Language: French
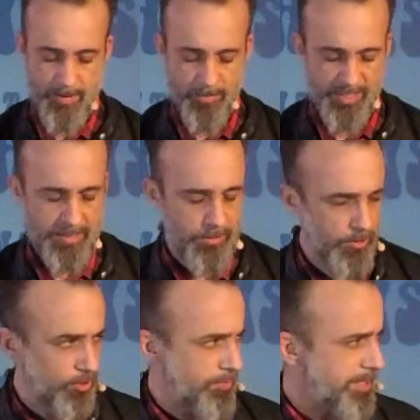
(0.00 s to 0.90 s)
Peut-être que
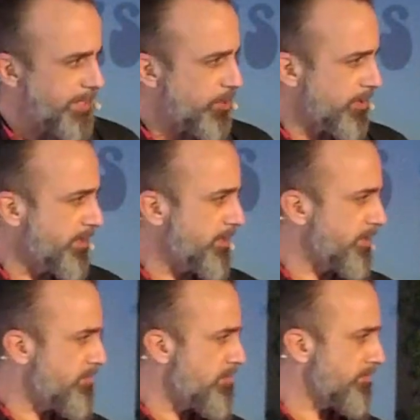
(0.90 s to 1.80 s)
ce soir, il y a des gens qui se
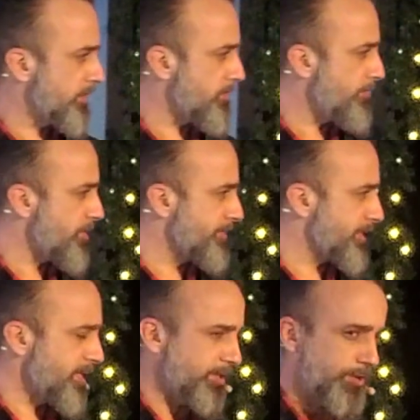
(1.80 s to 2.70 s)
disent Oh, c'est quoi pour un
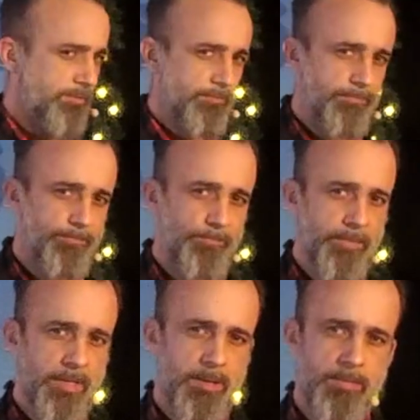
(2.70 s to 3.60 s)
message
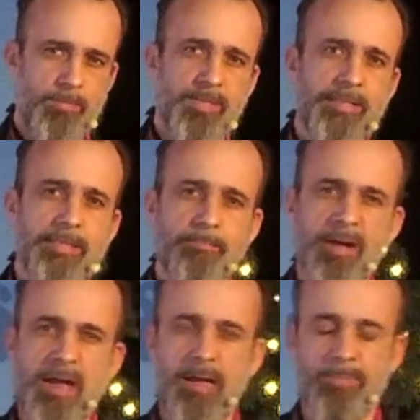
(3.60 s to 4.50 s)
Peut-être que tu n'es
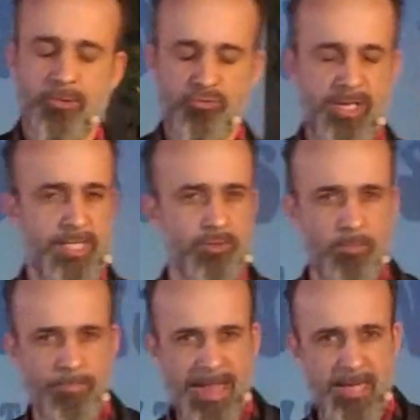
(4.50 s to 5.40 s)
pas habitué à ce
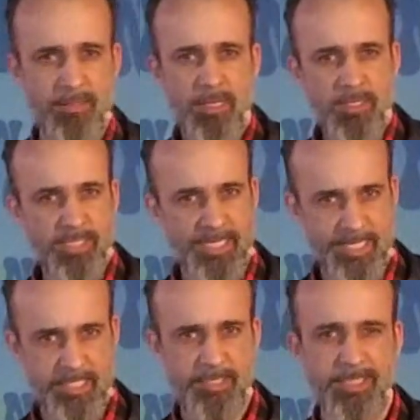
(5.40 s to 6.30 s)
qu'on parle des
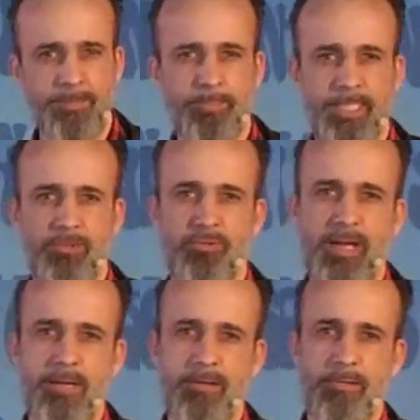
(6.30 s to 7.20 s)
réalités
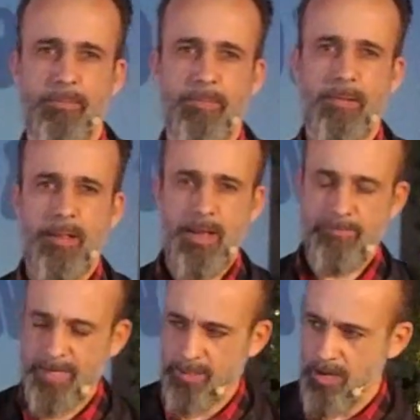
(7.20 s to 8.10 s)
spirituelles,
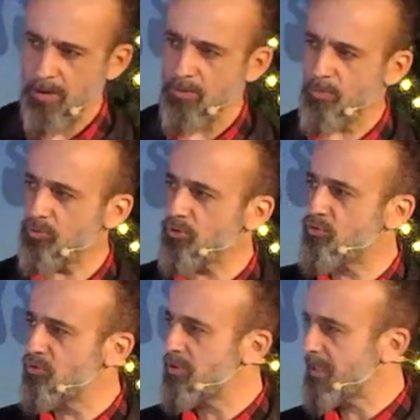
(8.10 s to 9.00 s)
avec euh, le monde
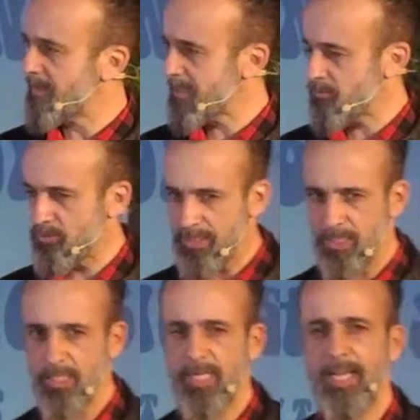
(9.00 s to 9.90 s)
occulte, avec toutes
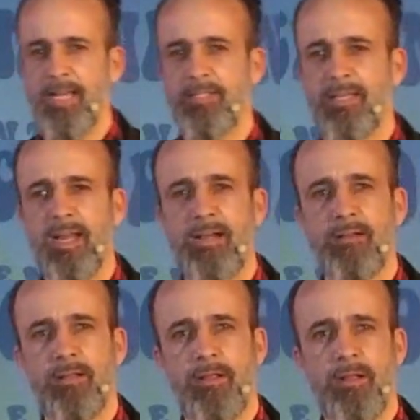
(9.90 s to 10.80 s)
ces réalités-là.
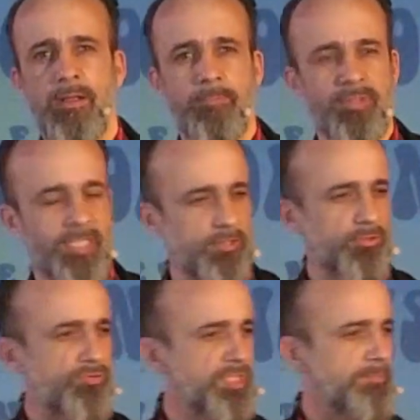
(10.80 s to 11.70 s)
Peut-être que
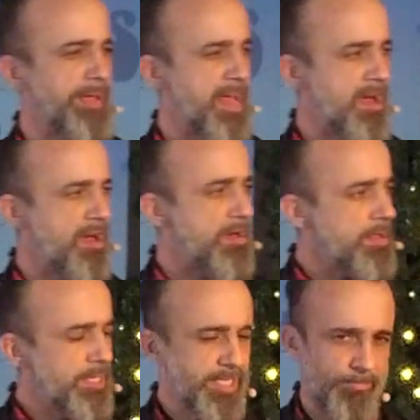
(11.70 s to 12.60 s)
tu te dis Mais euh,
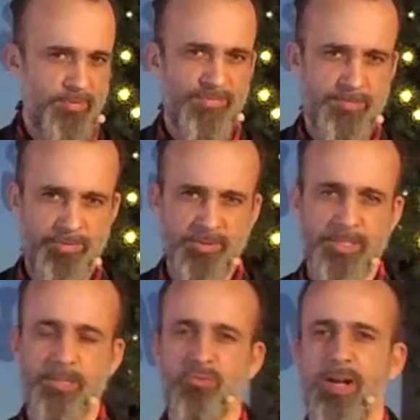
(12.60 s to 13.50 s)
c'est un peu flippant
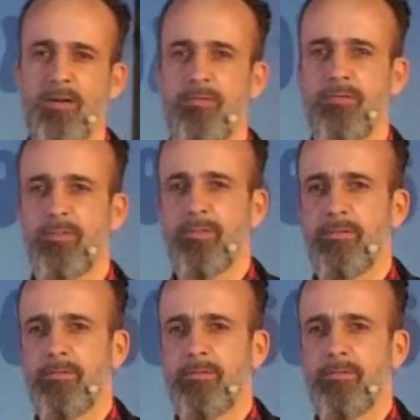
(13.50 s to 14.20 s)
ce qu'il nous raconte.